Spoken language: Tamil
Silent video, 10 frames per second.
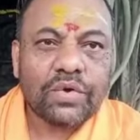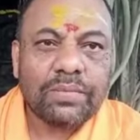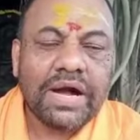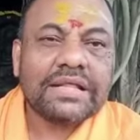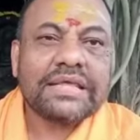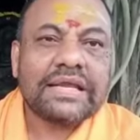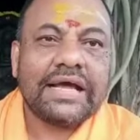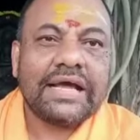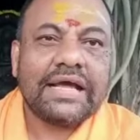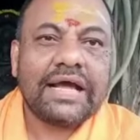உபாதியில்
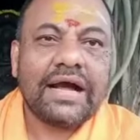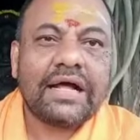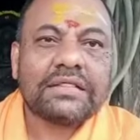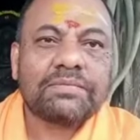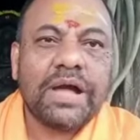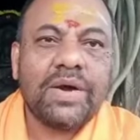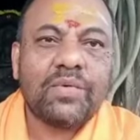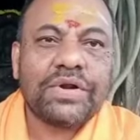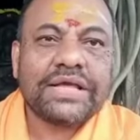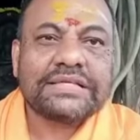
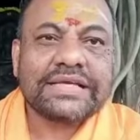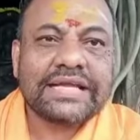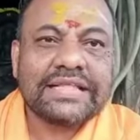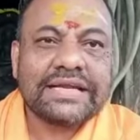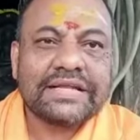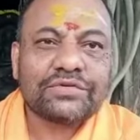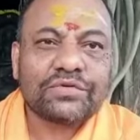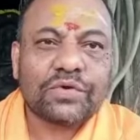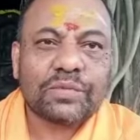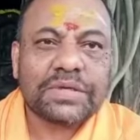ஆத்மாவுடைய சைதன்ய
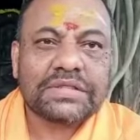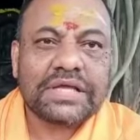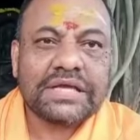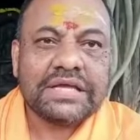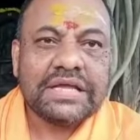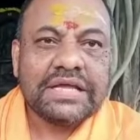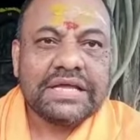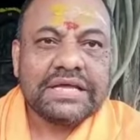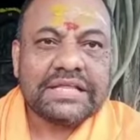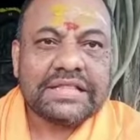சுரூபத்தை
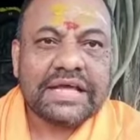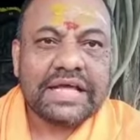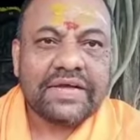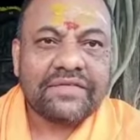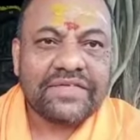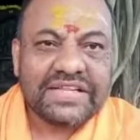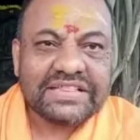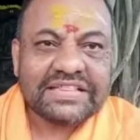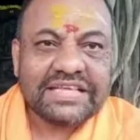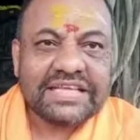இந்த
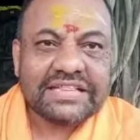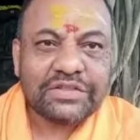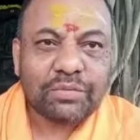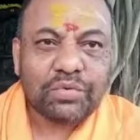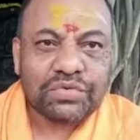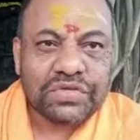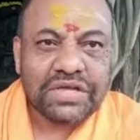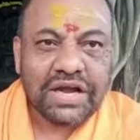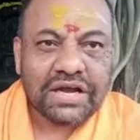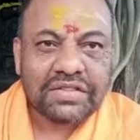விருத்தி இந்த
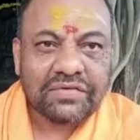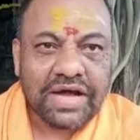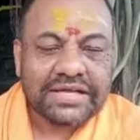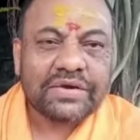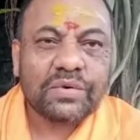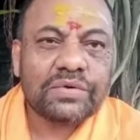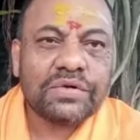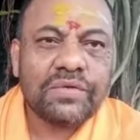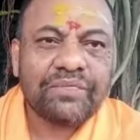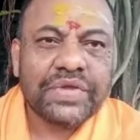புத்தியானது வாங்கி கொண்டு
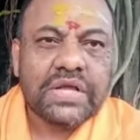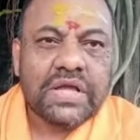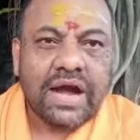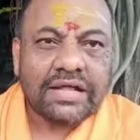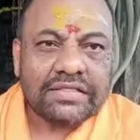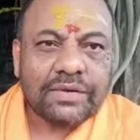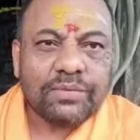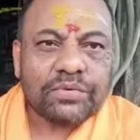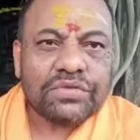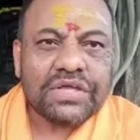அந்த
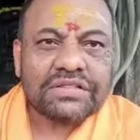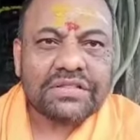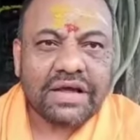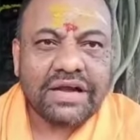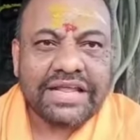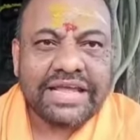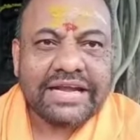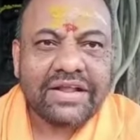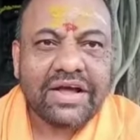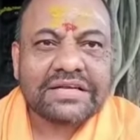புத்தி தானே
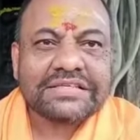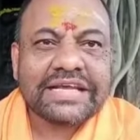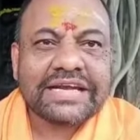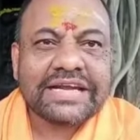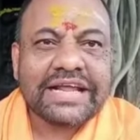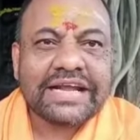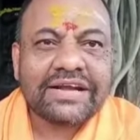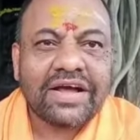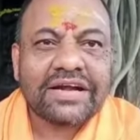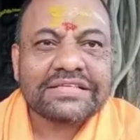நான் செய்கின்றேன்
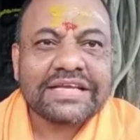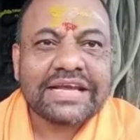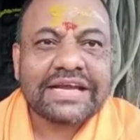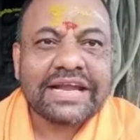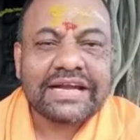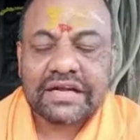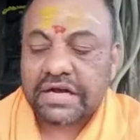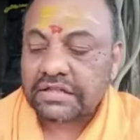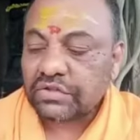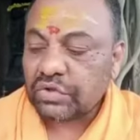நான் செய்கின்றேன் என்ற
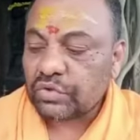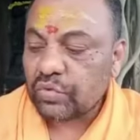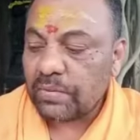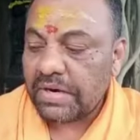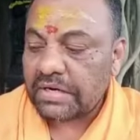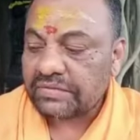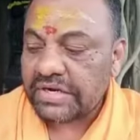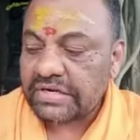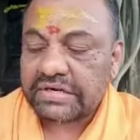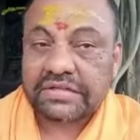கர்த்திருவமானது
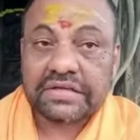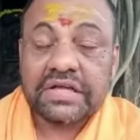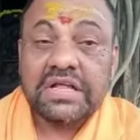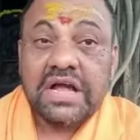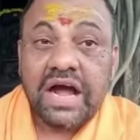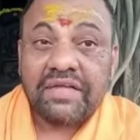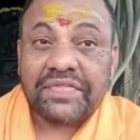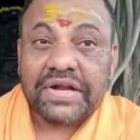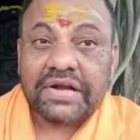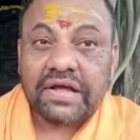வருகின்றது
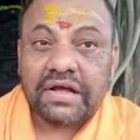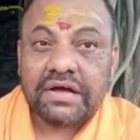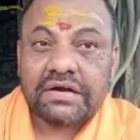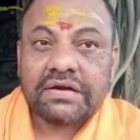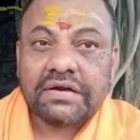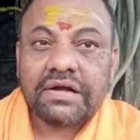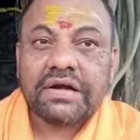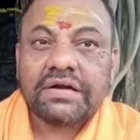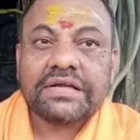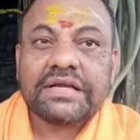அந்த நான்
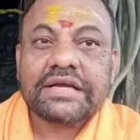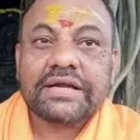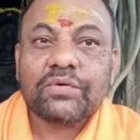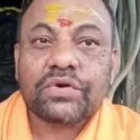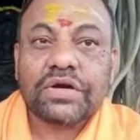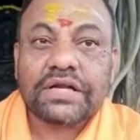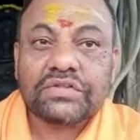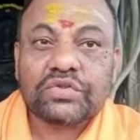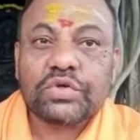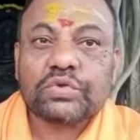நான் என்கிற ஒரு
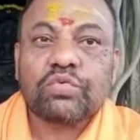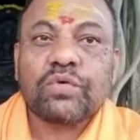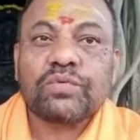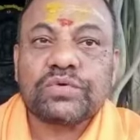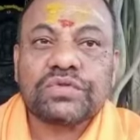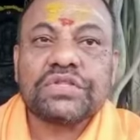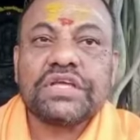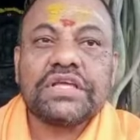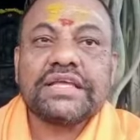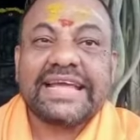கர்த்திருவ புத்தி
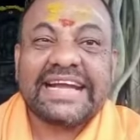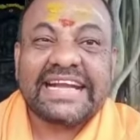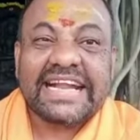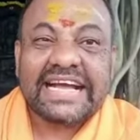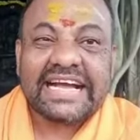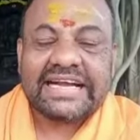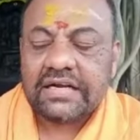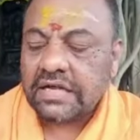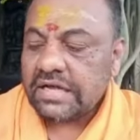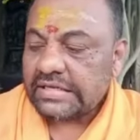எண்ணங்கள்
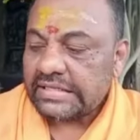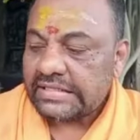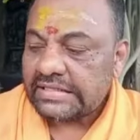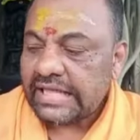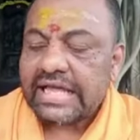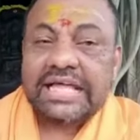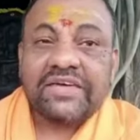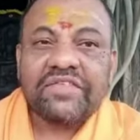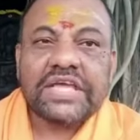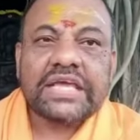இந்த
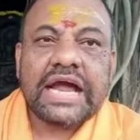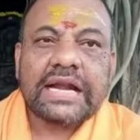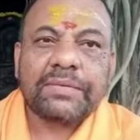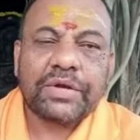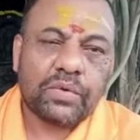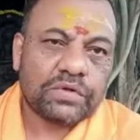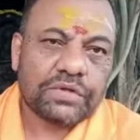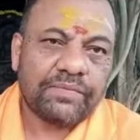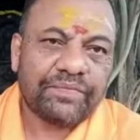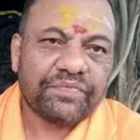விஞ்ஞானமய
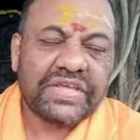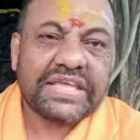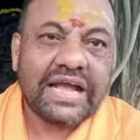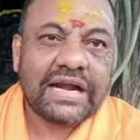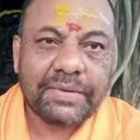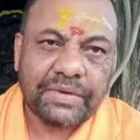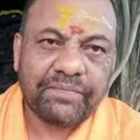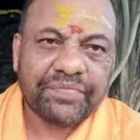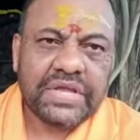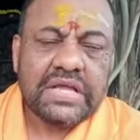கோஷம் விஞ்ஞானமயம்
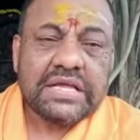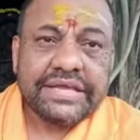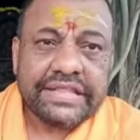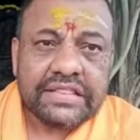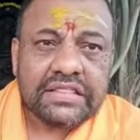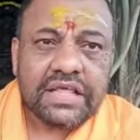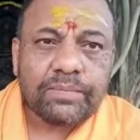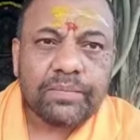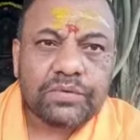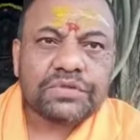இந்த
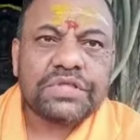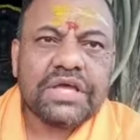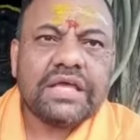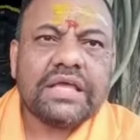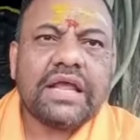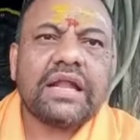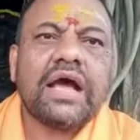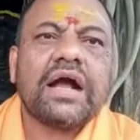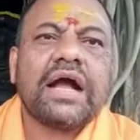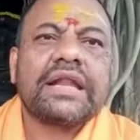புத்தி எல்லா
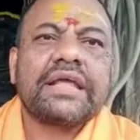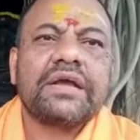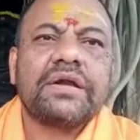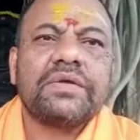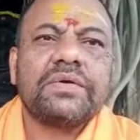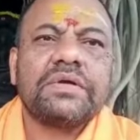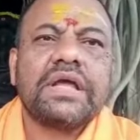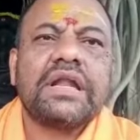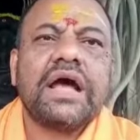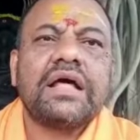காரியங்களையும்
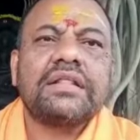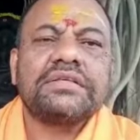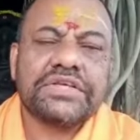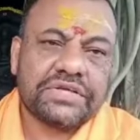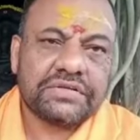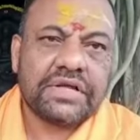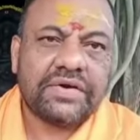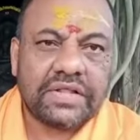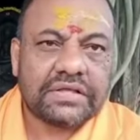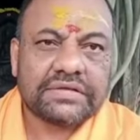எல்லா இதுவும் செய்யுது
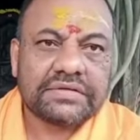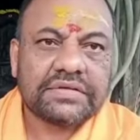அவ்வளோதான்